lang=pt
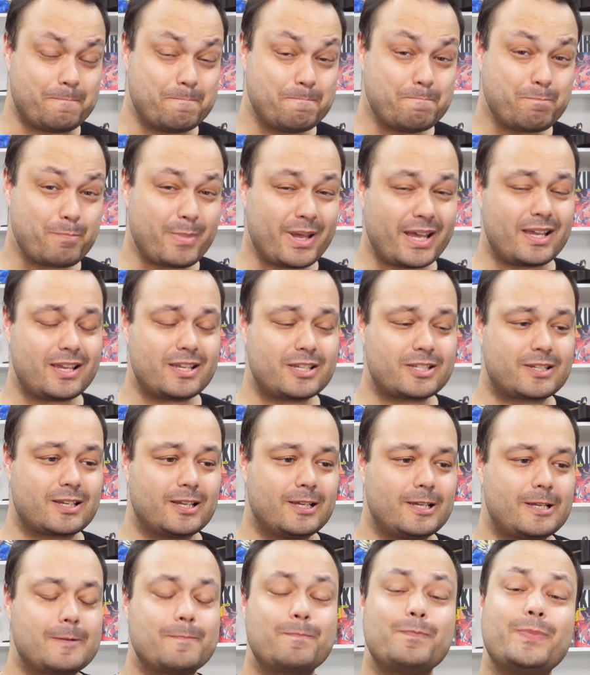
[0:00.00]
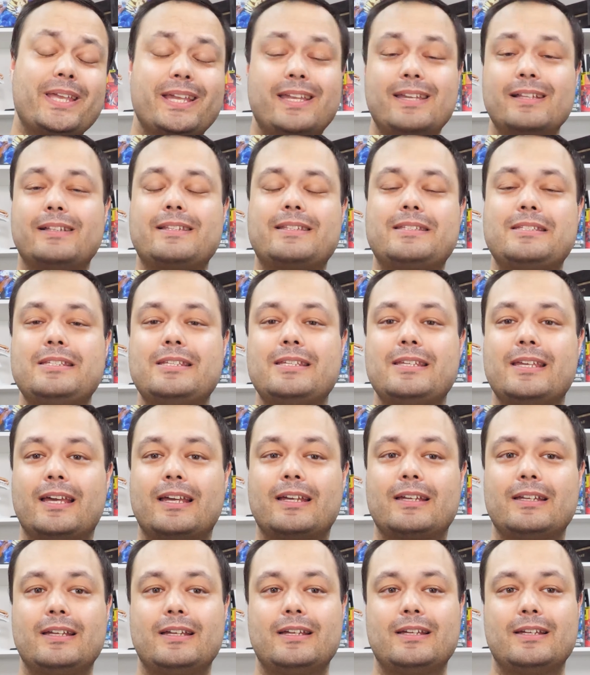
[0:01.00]
Mas Naquele
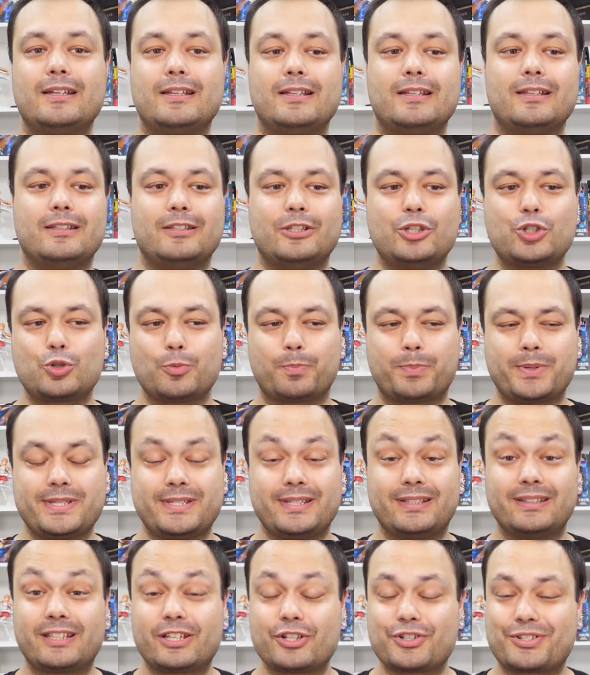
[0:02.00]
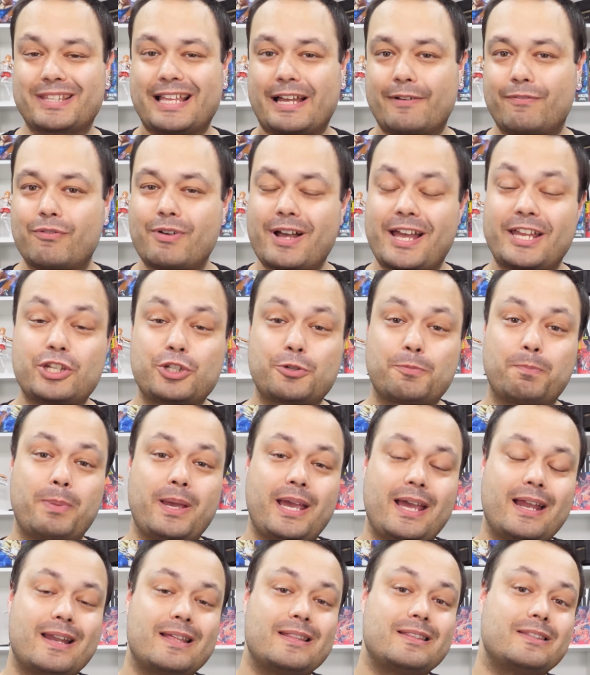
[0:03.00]
dia, eh, diz o Presidente, que eles estavam à
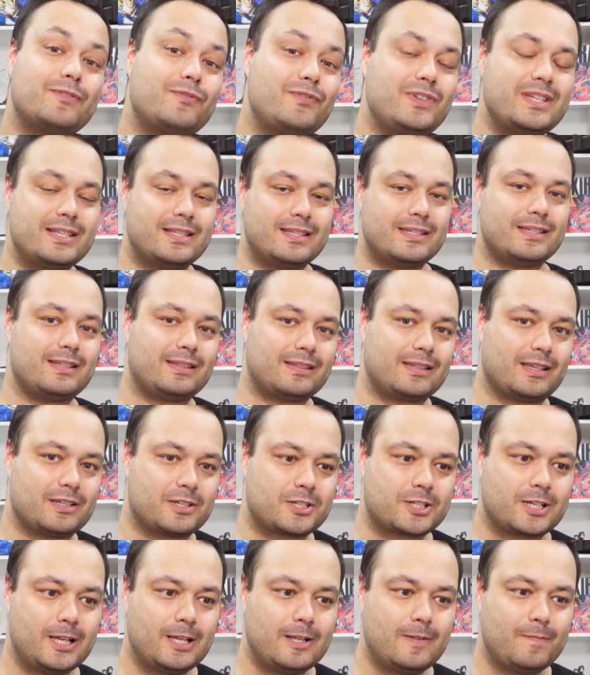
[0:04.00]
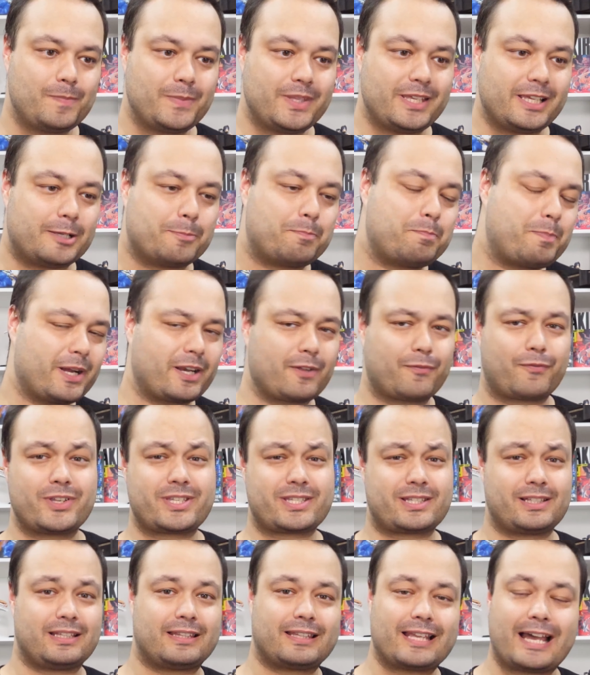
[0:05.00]
espera de visitas e que, para
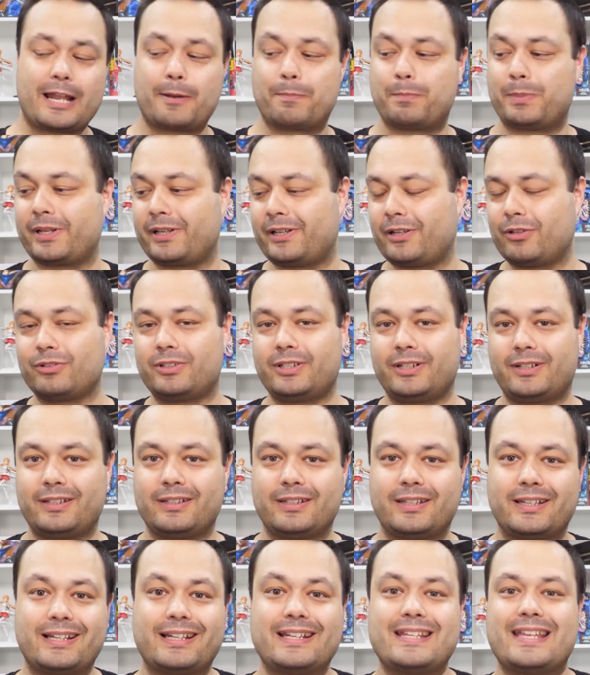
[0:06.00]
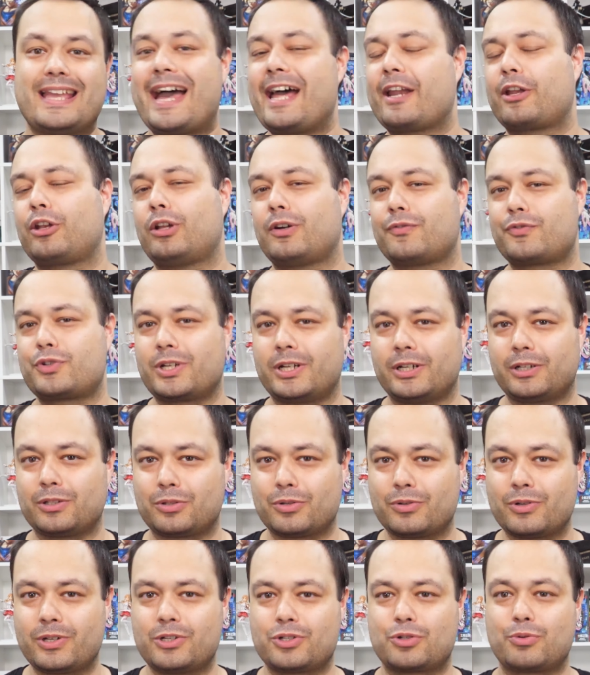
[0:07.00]
facilitar, para não terem que criar novos
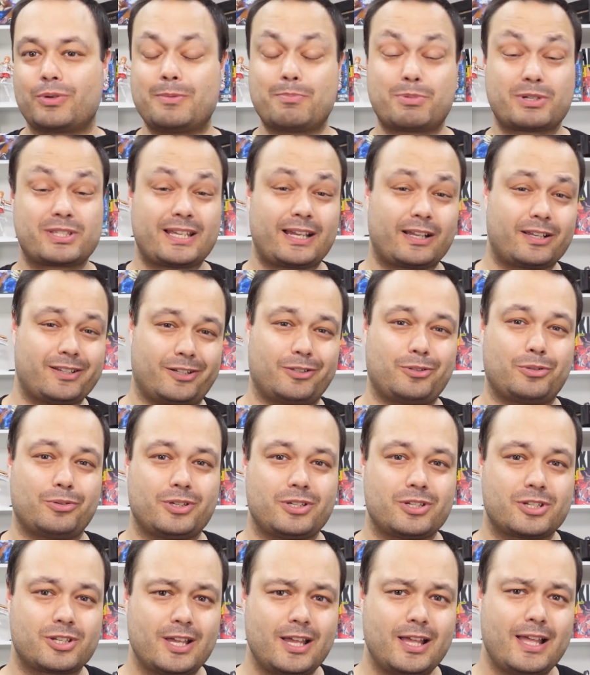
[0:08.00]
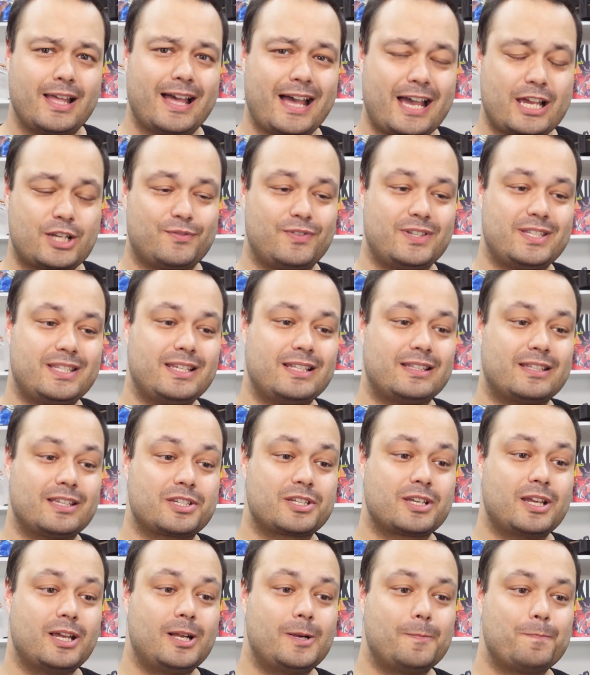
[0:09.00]
cartões ou emprestar cartões às
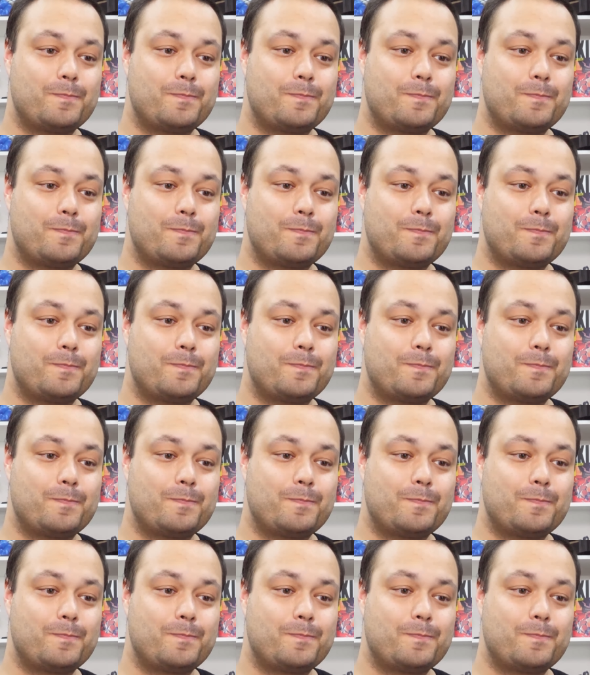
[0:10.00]
visitas,